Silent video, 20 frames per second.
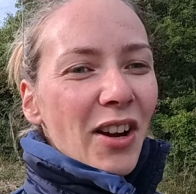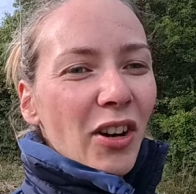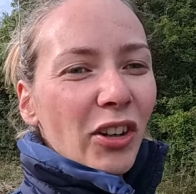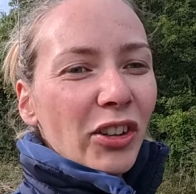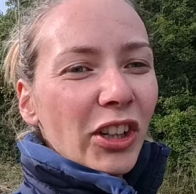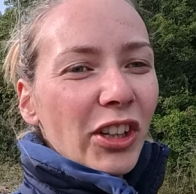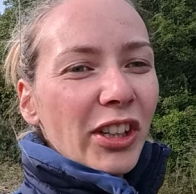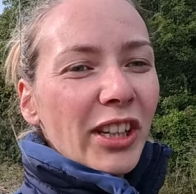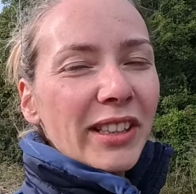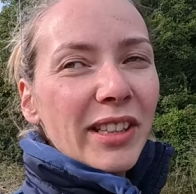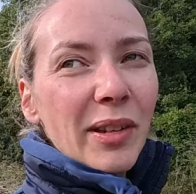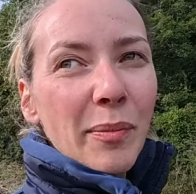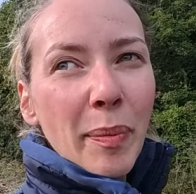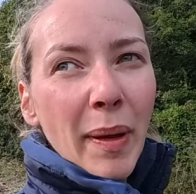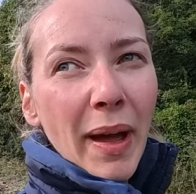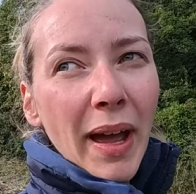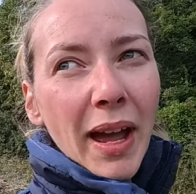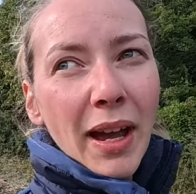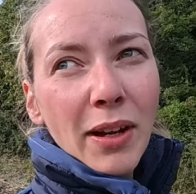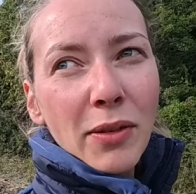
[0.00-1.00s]
On n'en était
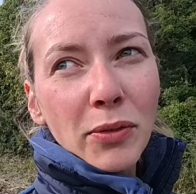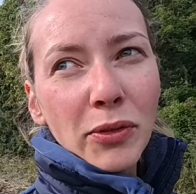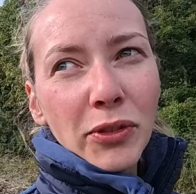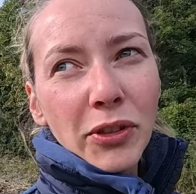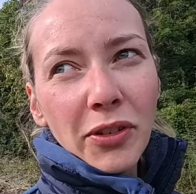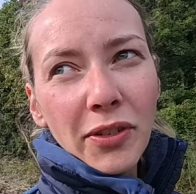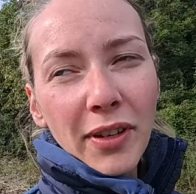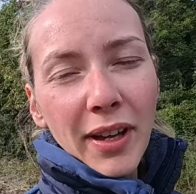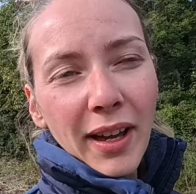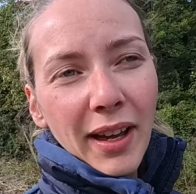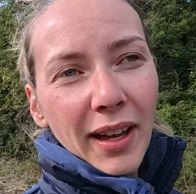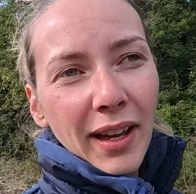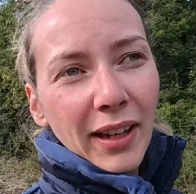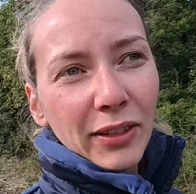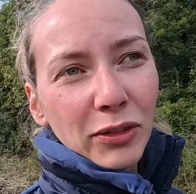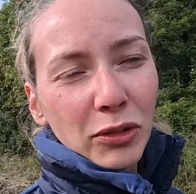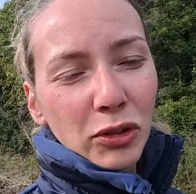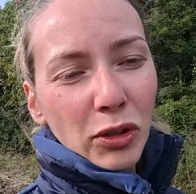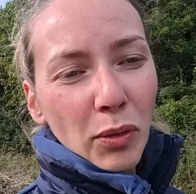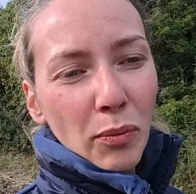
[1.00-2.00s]
pas content
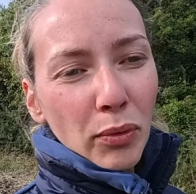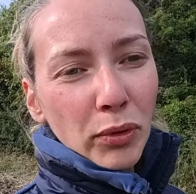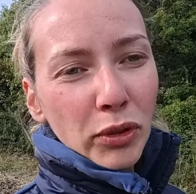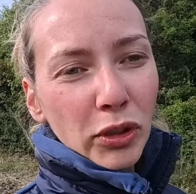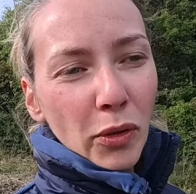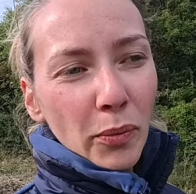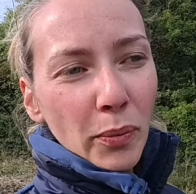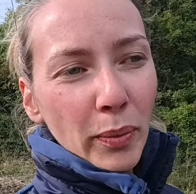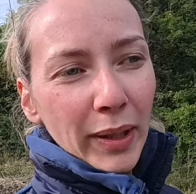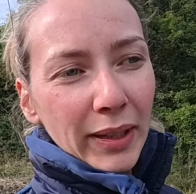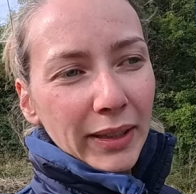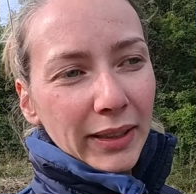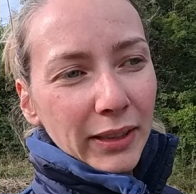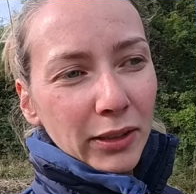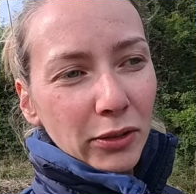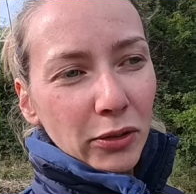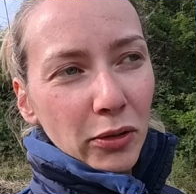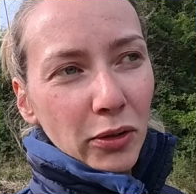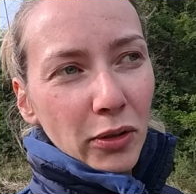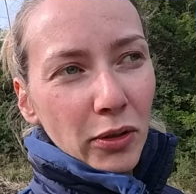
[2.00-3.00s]
à 200%
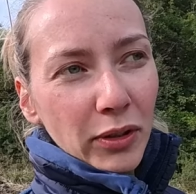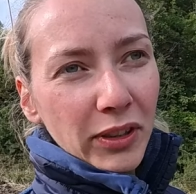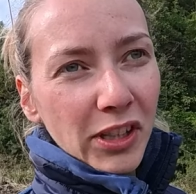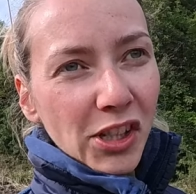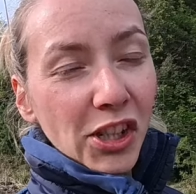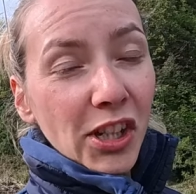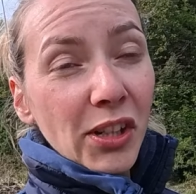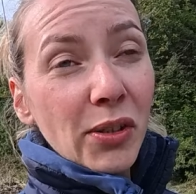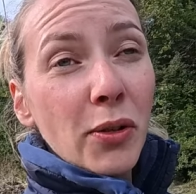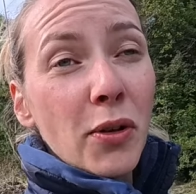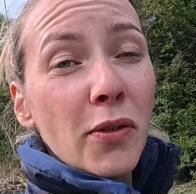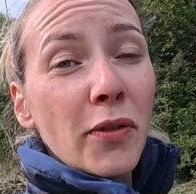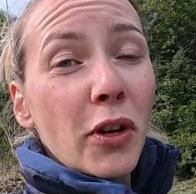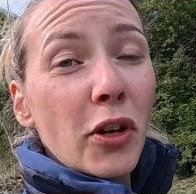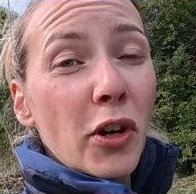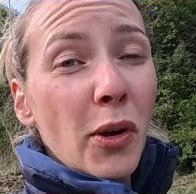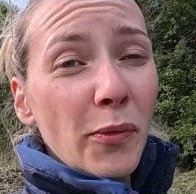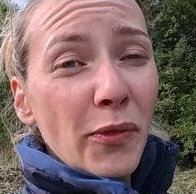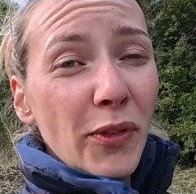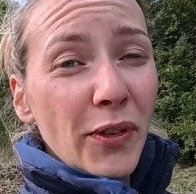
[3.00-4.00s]
parce que déjà le cover
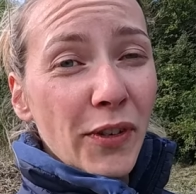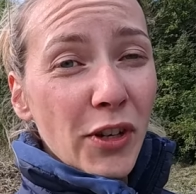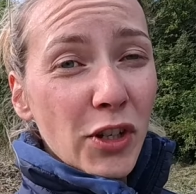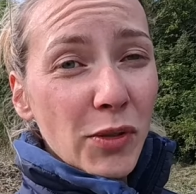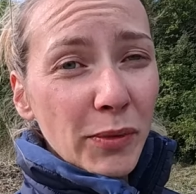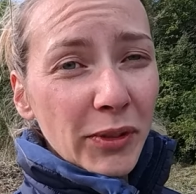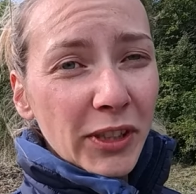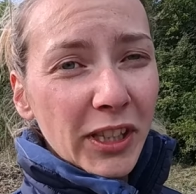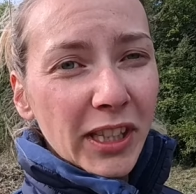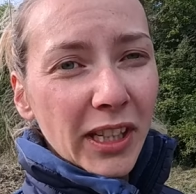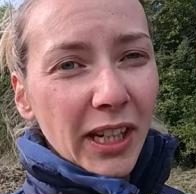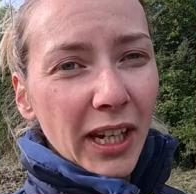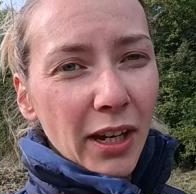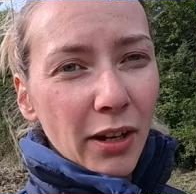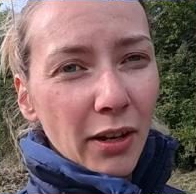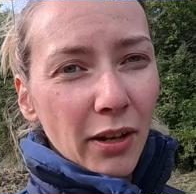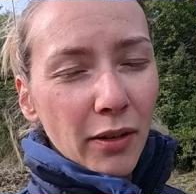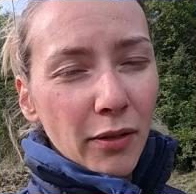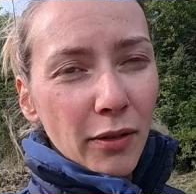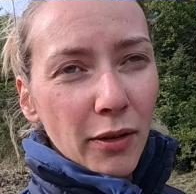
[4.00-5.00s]
crop fait vachement tirer
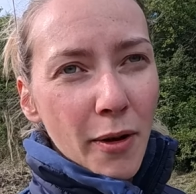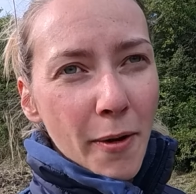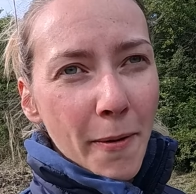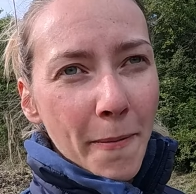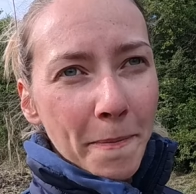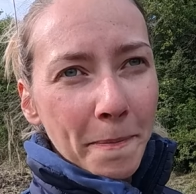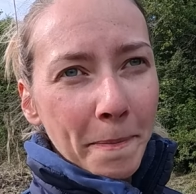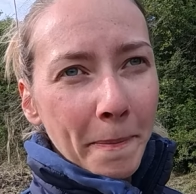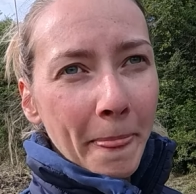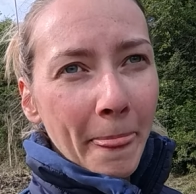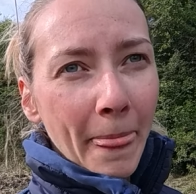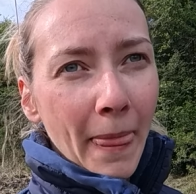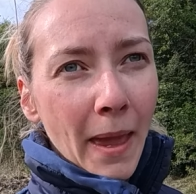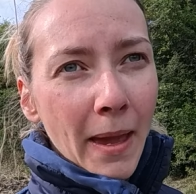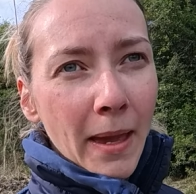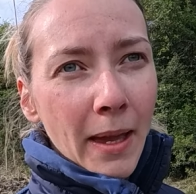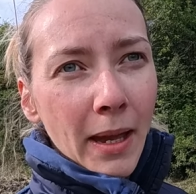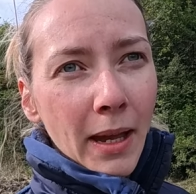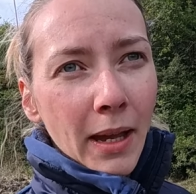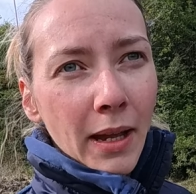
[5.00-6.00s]
euh, le,
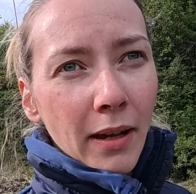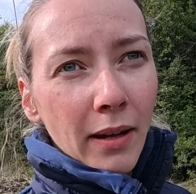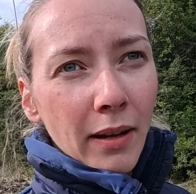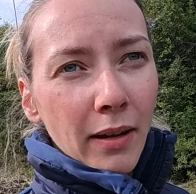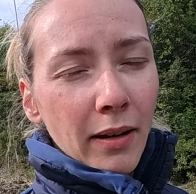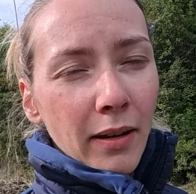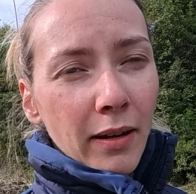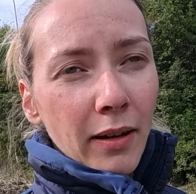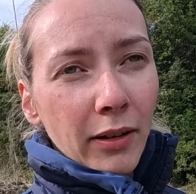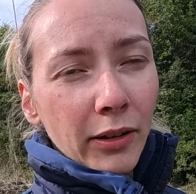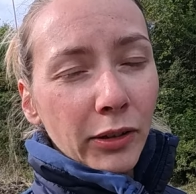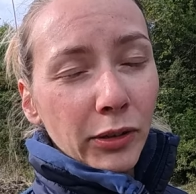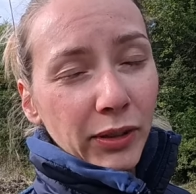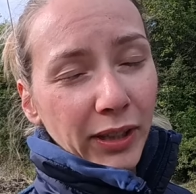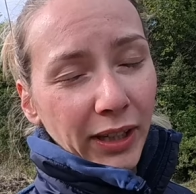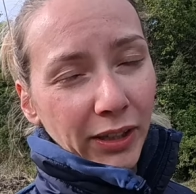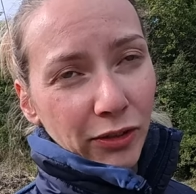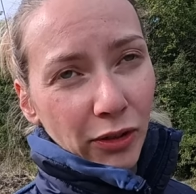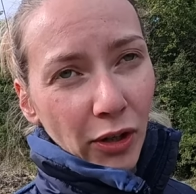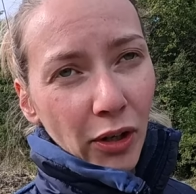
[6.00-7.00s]
euh, nos
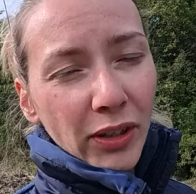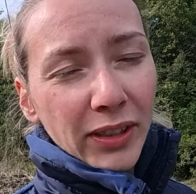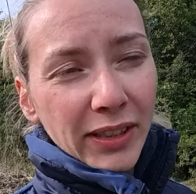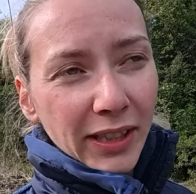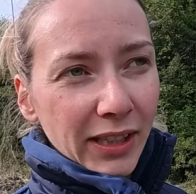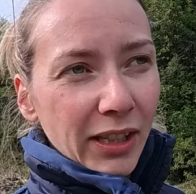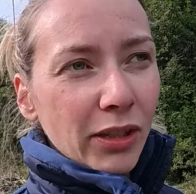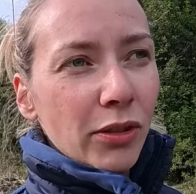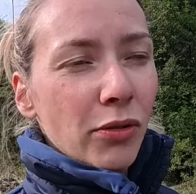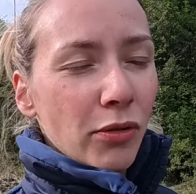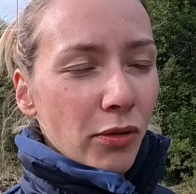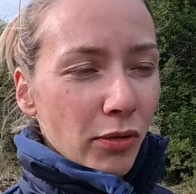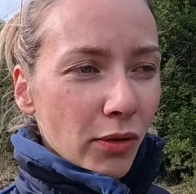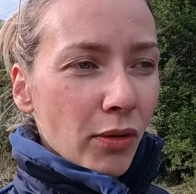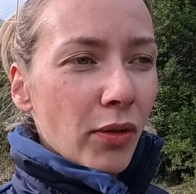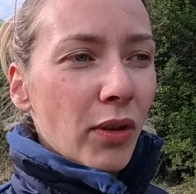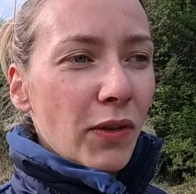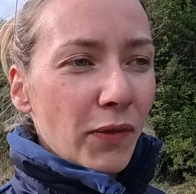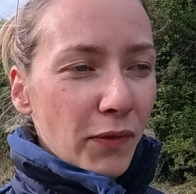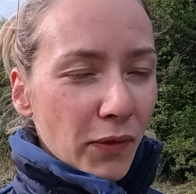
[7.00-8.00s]
tracteurs, c'est-à-dire qu'il
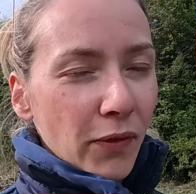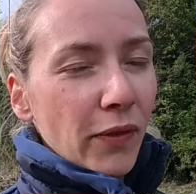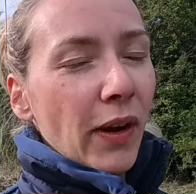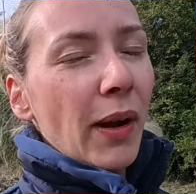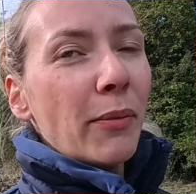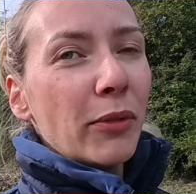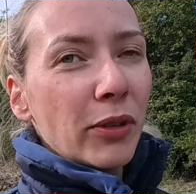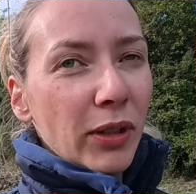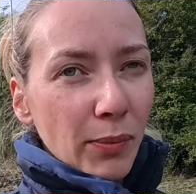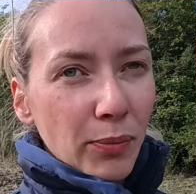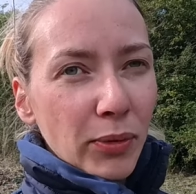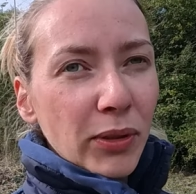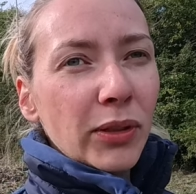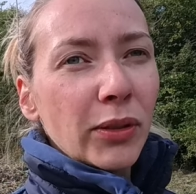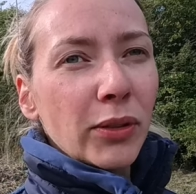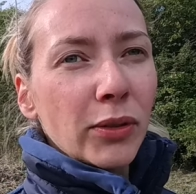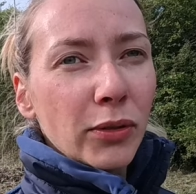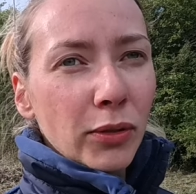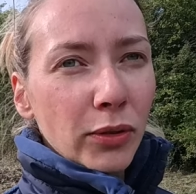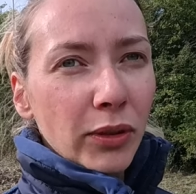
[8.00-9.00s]
euh, faut vraiment de la
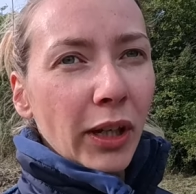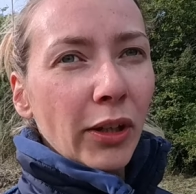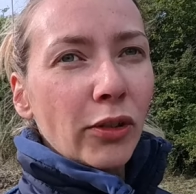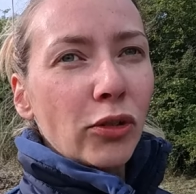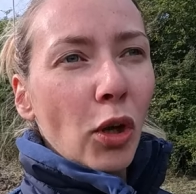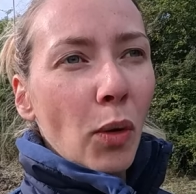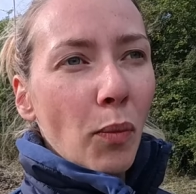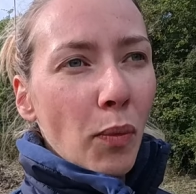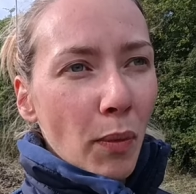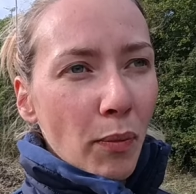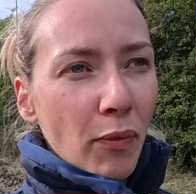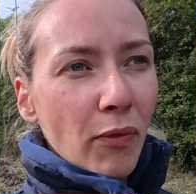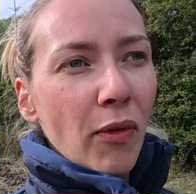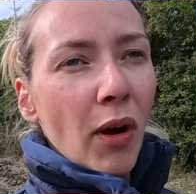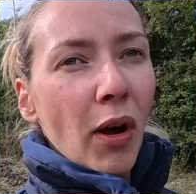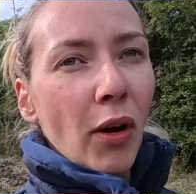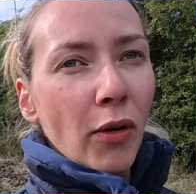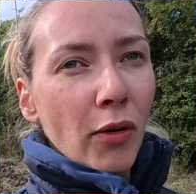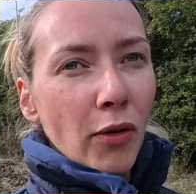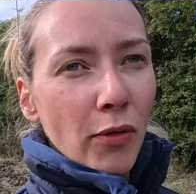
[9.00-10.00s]
puissance de tracteur pour
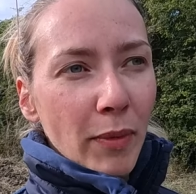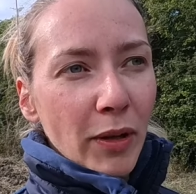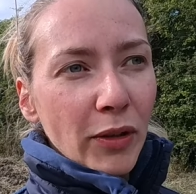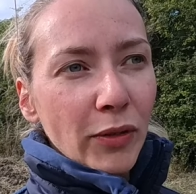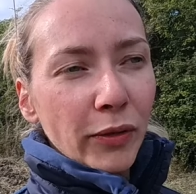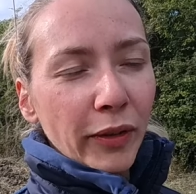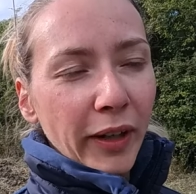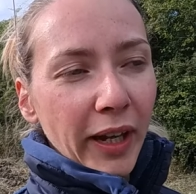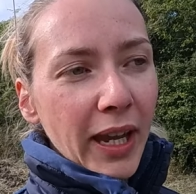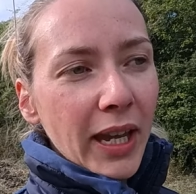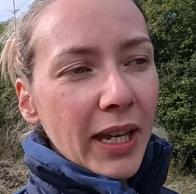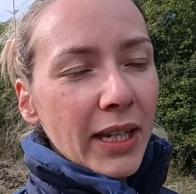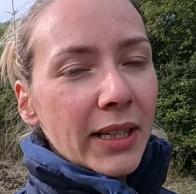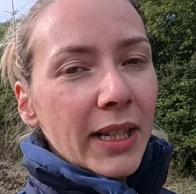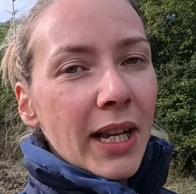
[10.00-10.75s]
pouvoir euh, le manœuvrer.